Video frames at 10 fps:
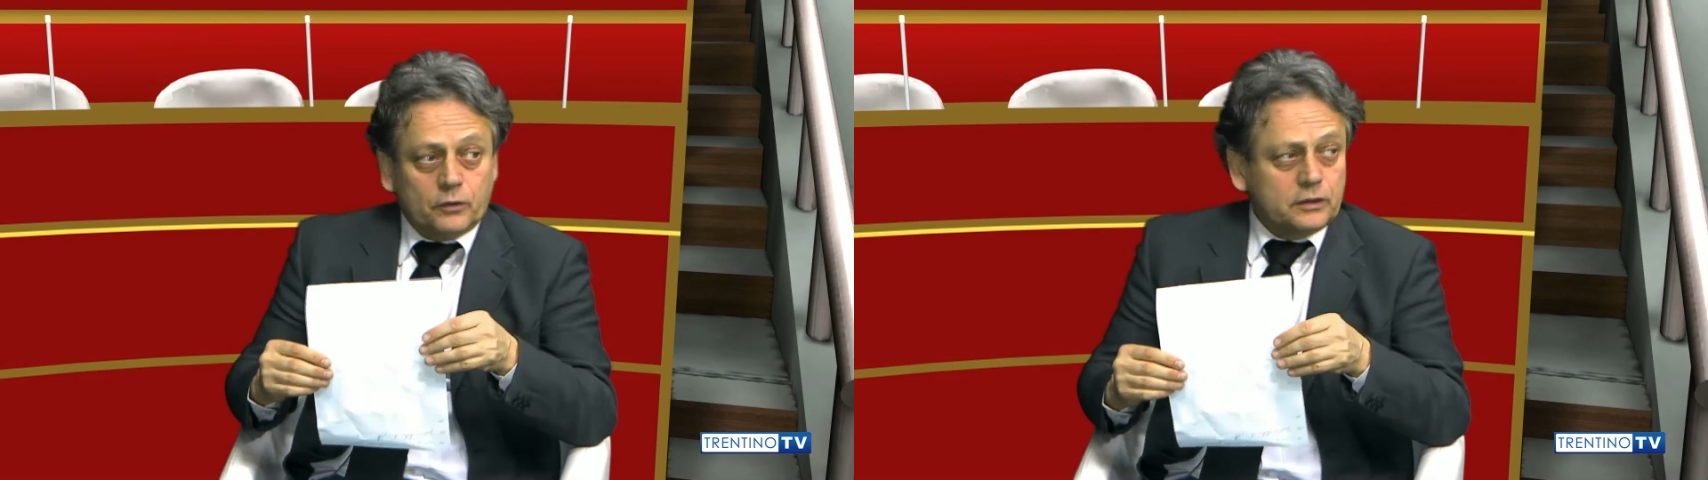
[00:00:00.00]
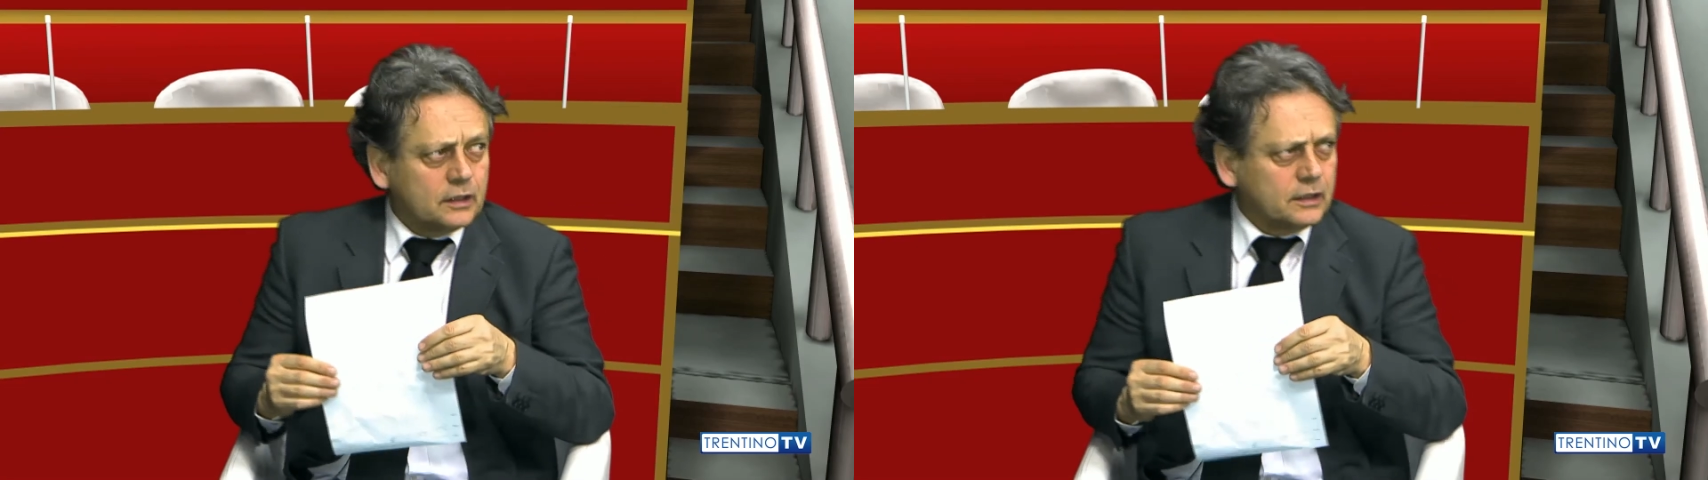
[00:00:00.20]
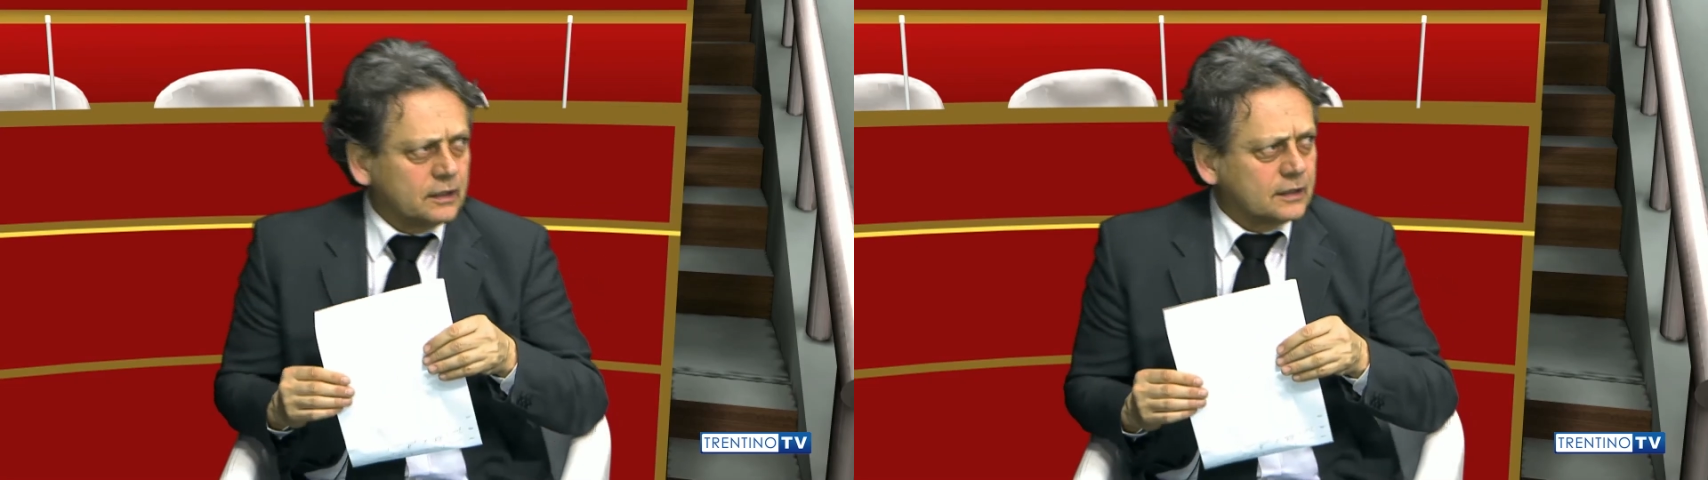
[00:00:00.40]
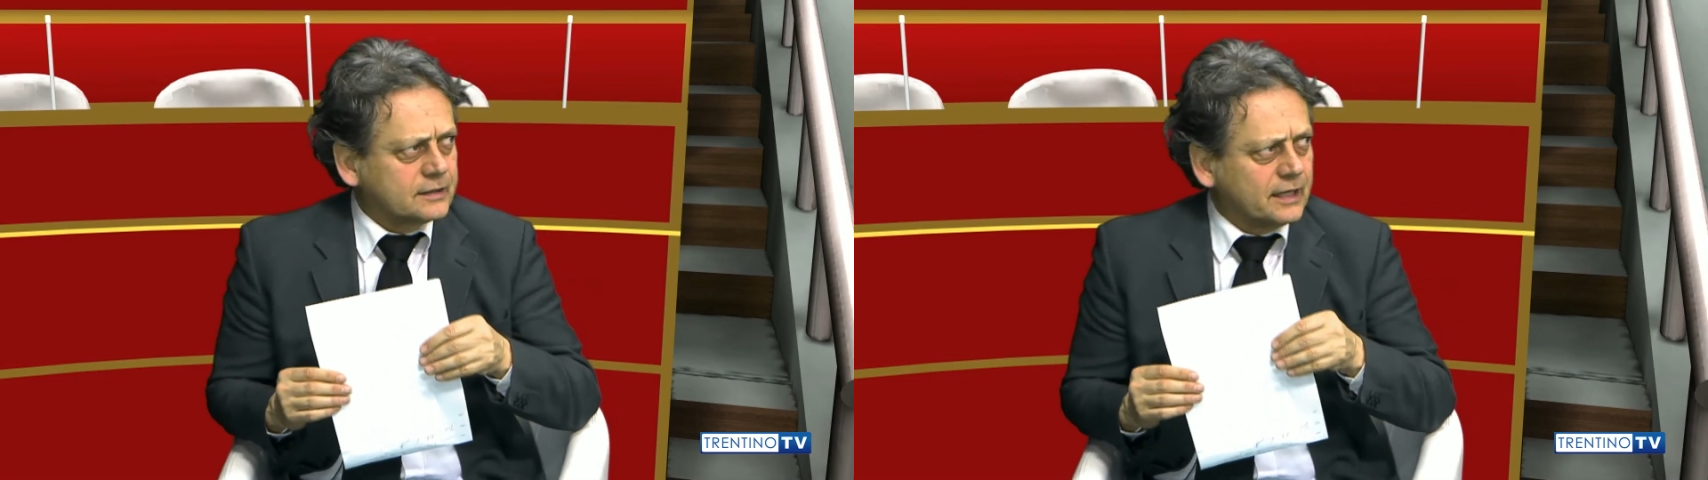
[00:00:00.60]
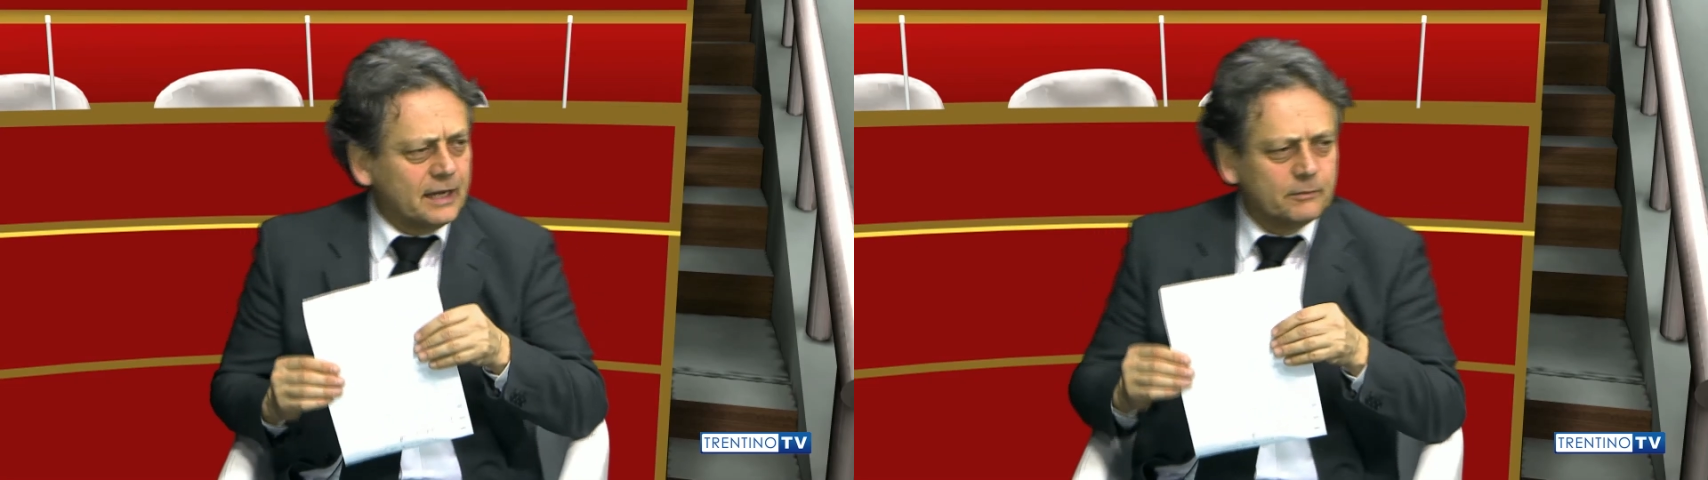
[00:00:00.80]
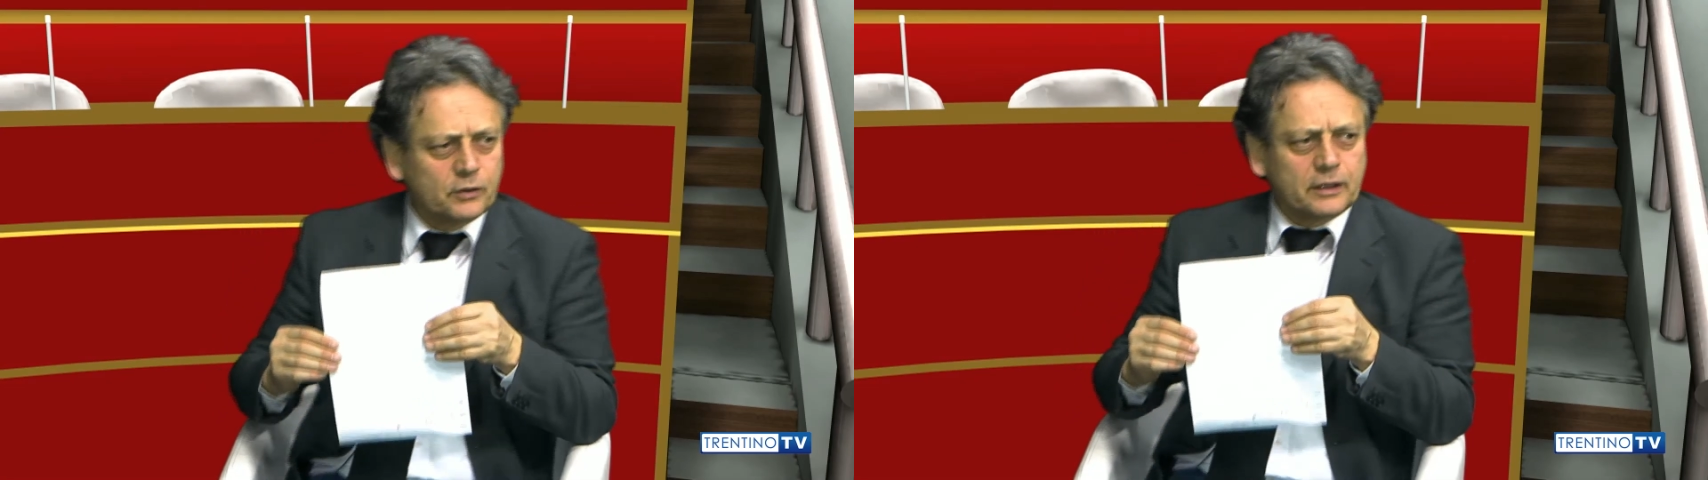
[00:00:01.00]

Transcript: noi ringraziamo,